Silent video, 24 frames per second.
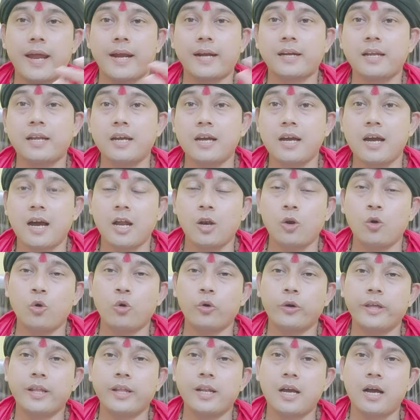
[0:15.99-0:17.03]
একটা কালো
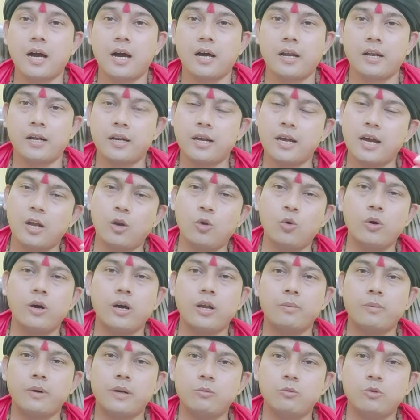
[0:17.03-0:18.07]
রঙের কার কালো
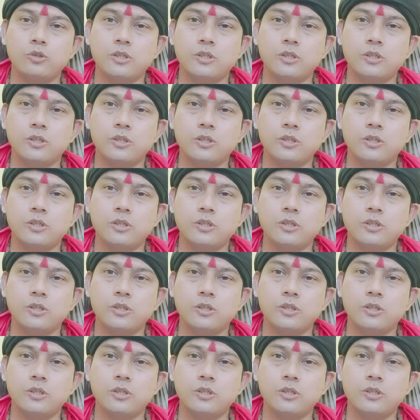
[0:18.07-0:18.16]
কার মানে